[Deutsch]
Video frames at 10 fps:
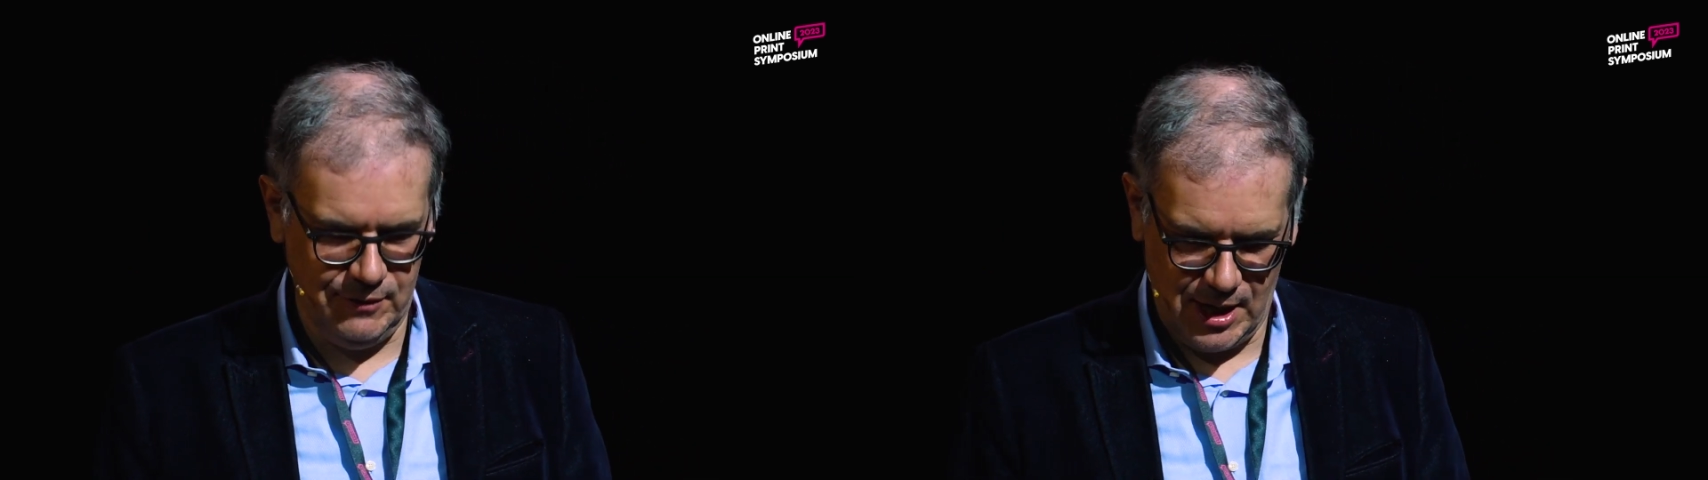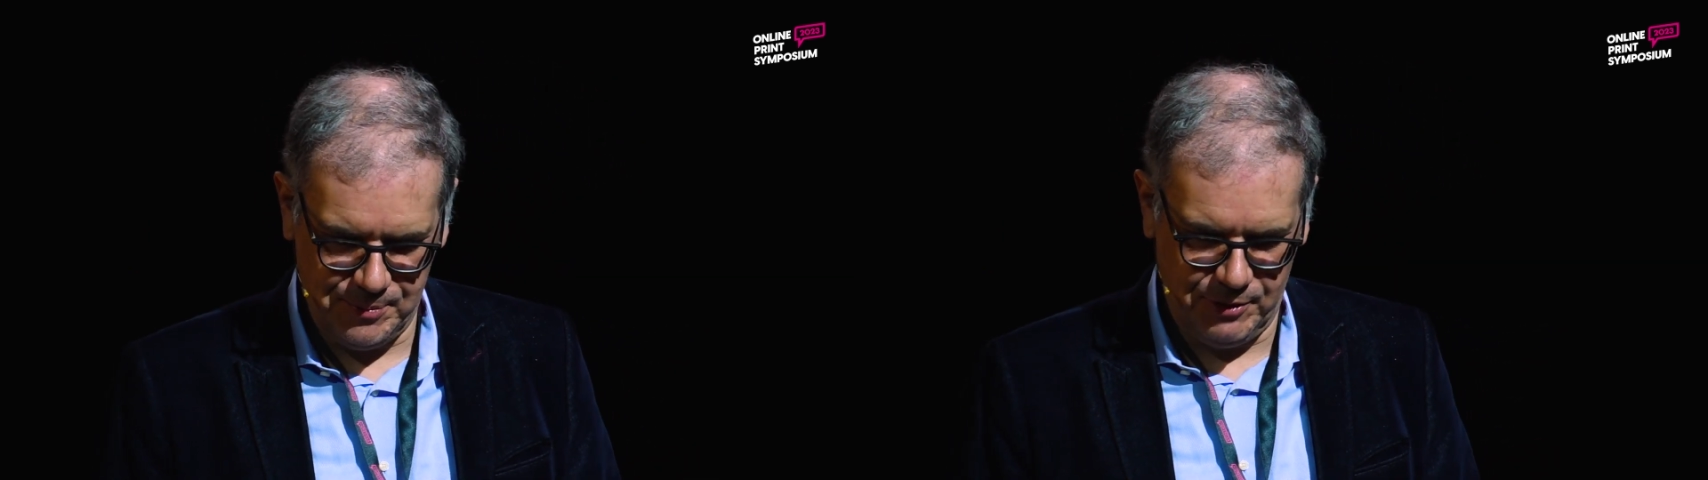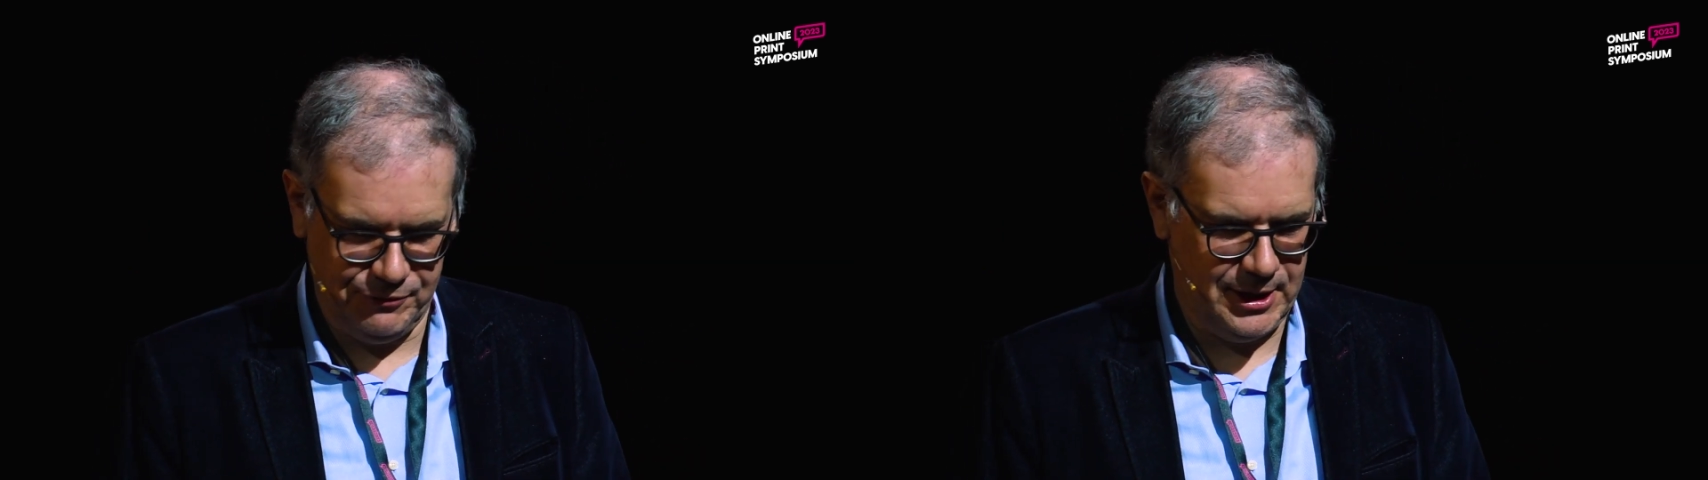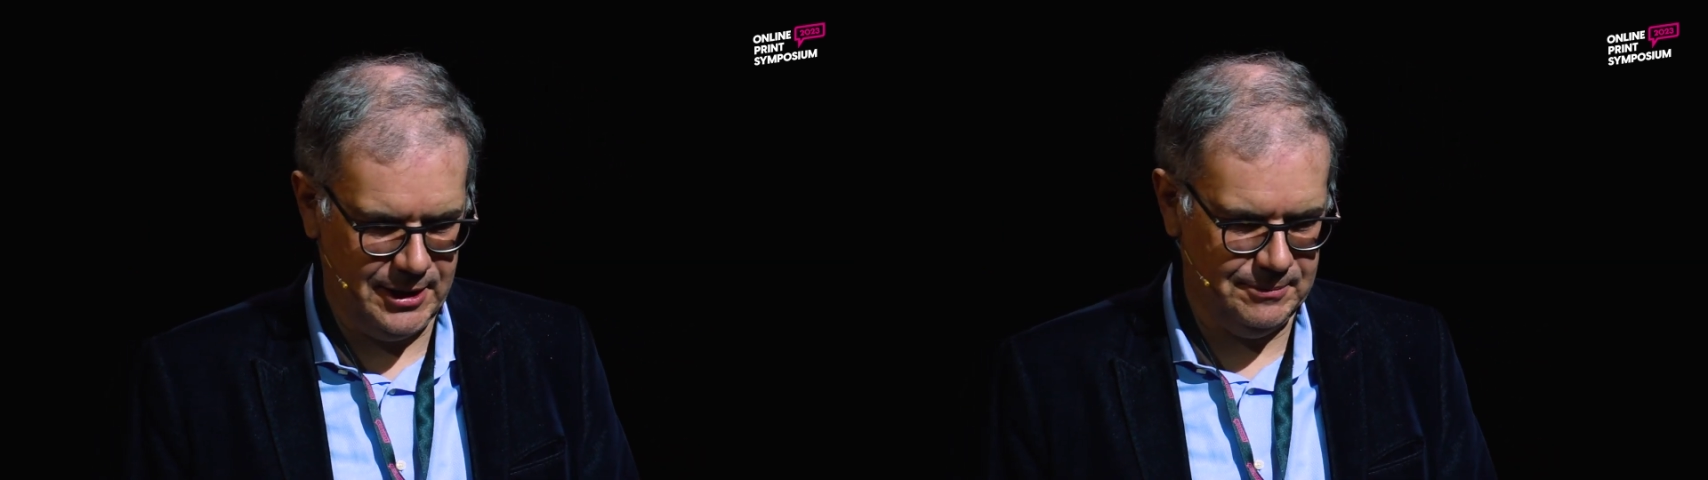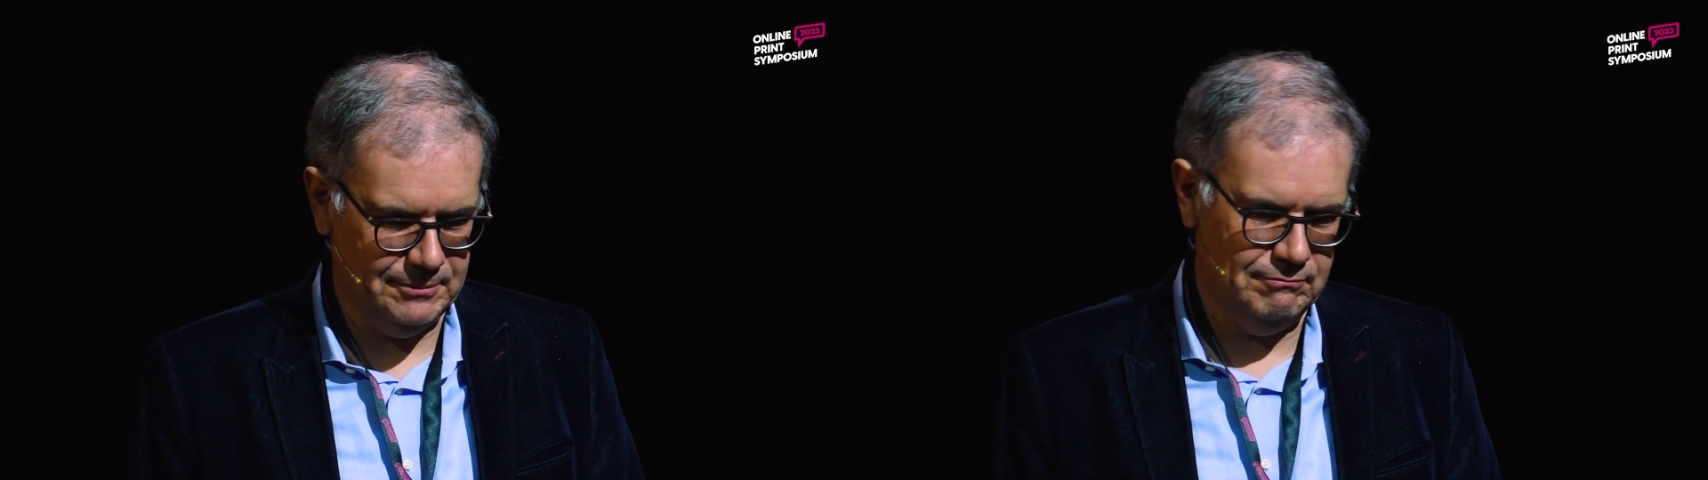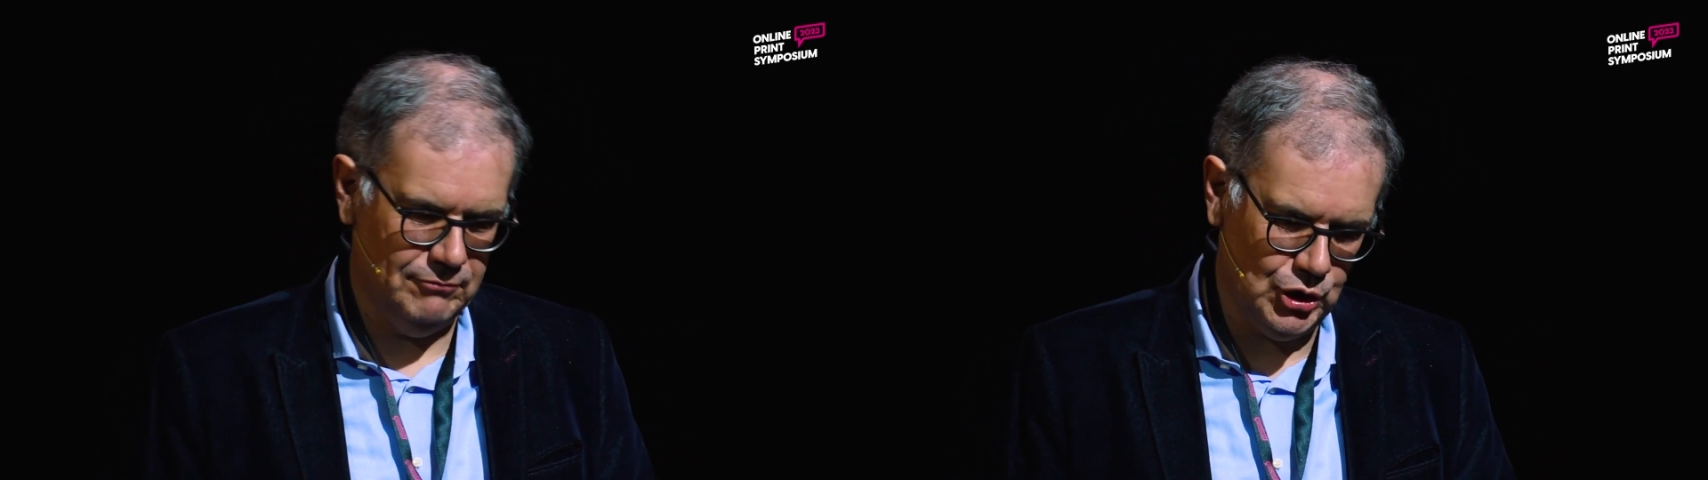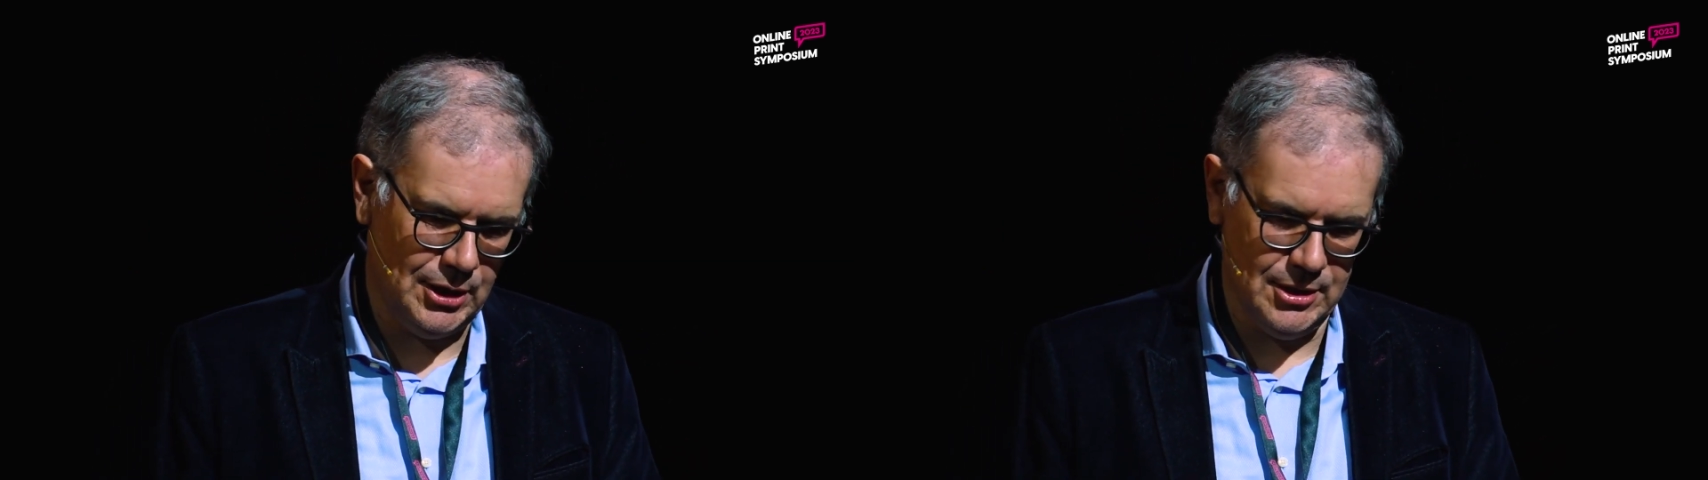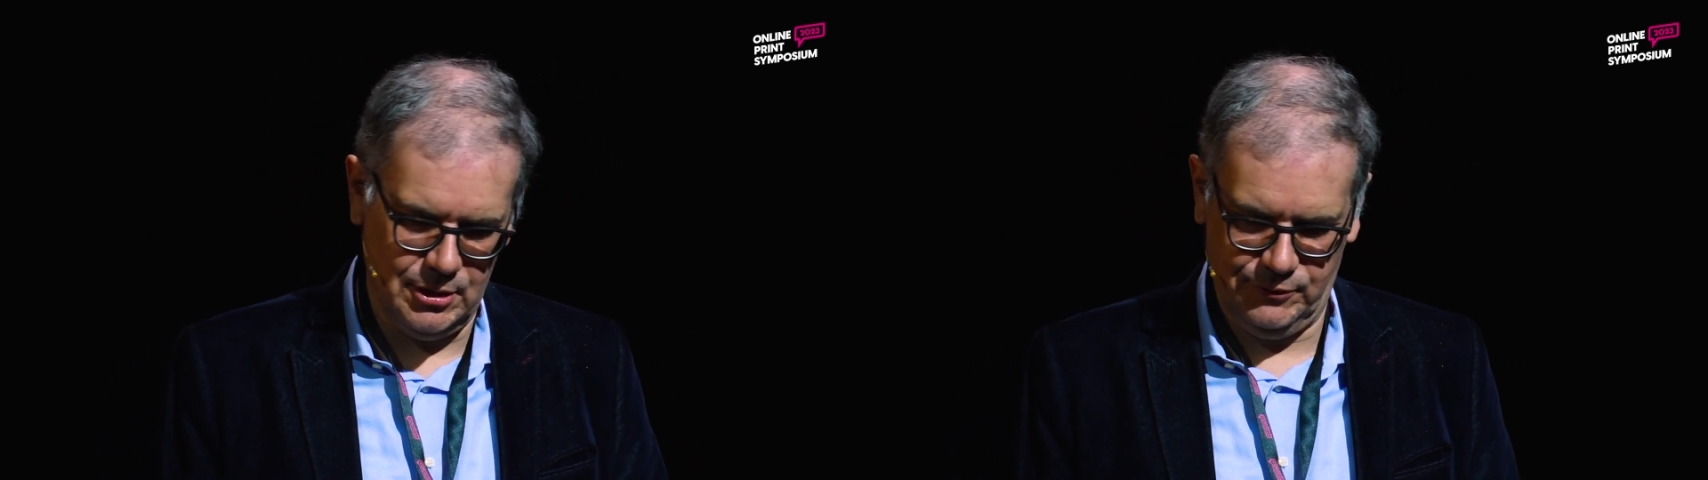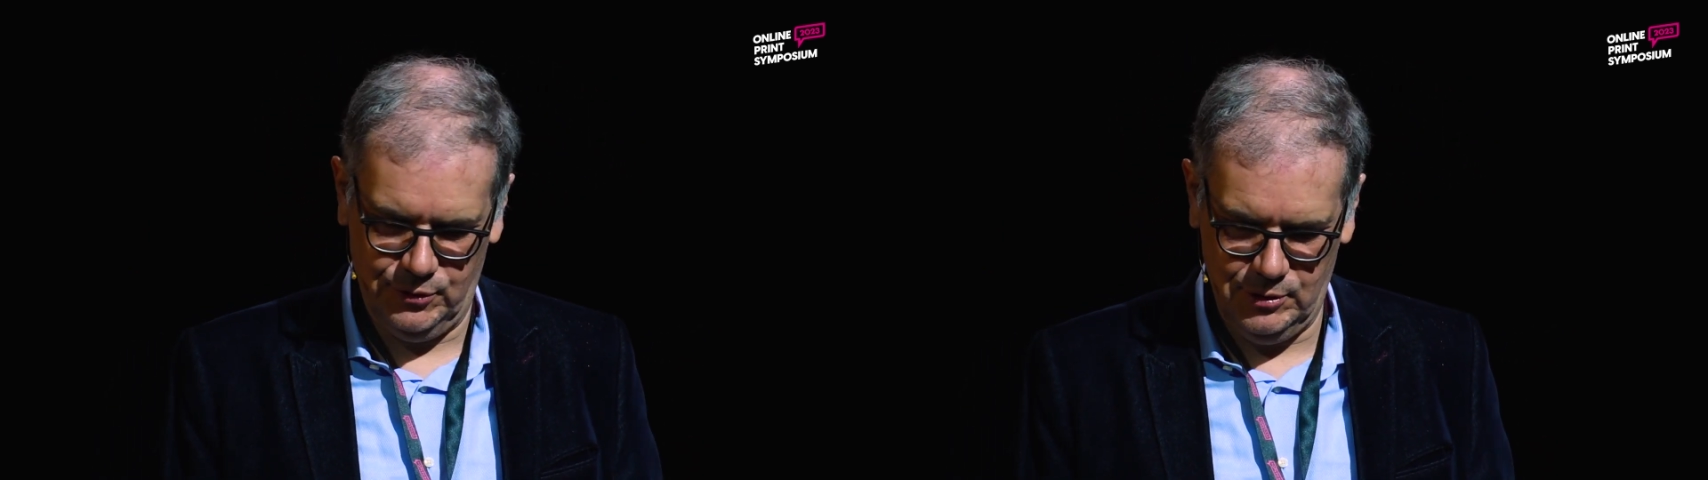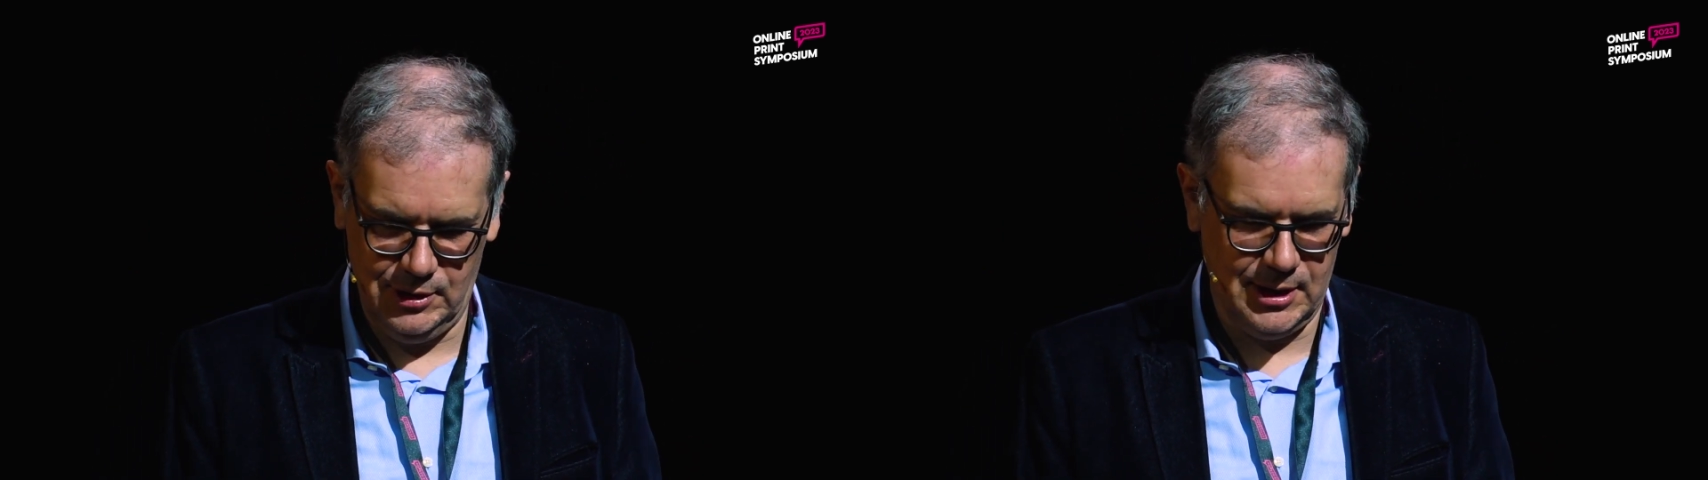wieder abgefallen. Nicht ganz auf Null,